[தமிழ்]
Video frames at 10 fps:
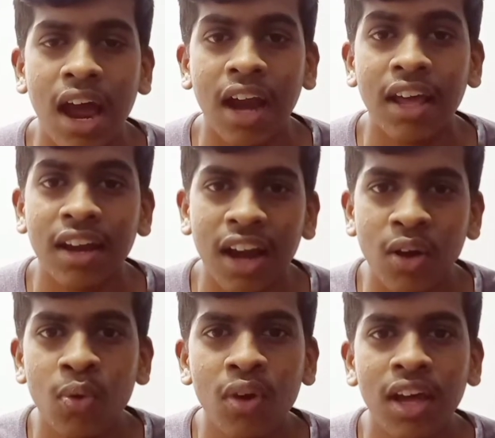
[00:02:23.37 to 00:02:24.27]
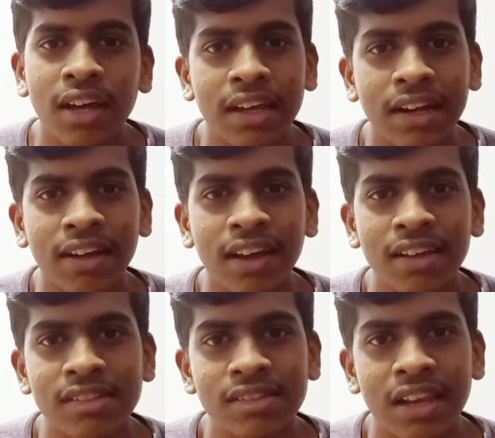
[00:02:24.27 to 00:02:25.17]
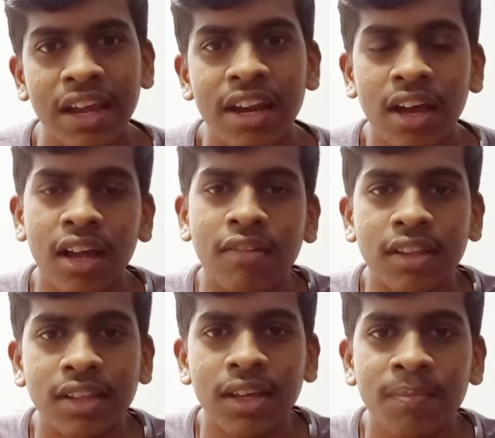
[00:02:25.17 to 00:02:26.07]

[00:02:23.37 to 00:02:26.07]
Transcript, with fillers: ஆனால் நடுவில் இருக்க சில இடங்கள் வந்து